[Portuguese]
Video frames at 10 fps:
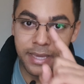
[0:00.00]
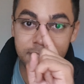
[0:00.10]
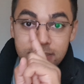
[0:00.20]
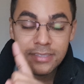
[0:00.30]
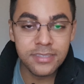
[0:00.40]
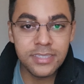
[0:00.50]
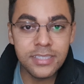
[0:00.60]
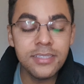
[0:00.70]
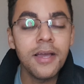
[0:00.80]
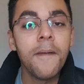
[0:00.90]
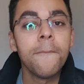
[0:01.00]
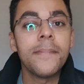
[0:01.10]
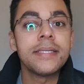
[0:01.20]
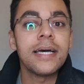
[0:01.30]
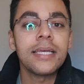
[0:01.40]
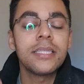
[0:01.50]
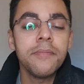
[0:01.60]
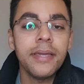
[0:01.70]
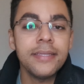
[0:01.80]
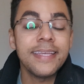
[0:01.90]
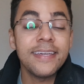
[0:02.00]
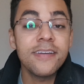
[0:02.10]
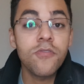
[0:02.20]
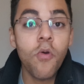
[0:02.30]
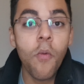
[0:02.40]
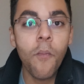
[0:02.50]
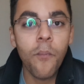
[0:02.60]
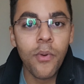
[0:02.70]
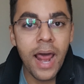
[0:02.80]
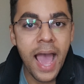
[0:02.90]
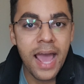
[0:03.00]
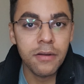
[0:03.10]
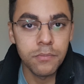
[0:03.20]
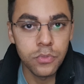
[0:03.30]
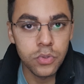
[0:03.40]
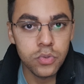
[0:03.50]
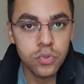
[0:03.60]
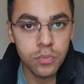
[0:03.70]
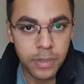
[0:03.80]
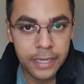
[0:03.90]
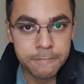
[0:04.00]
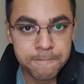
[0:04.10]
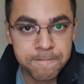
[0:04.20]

bem, sim, mas ela também tem que comprar muito bem.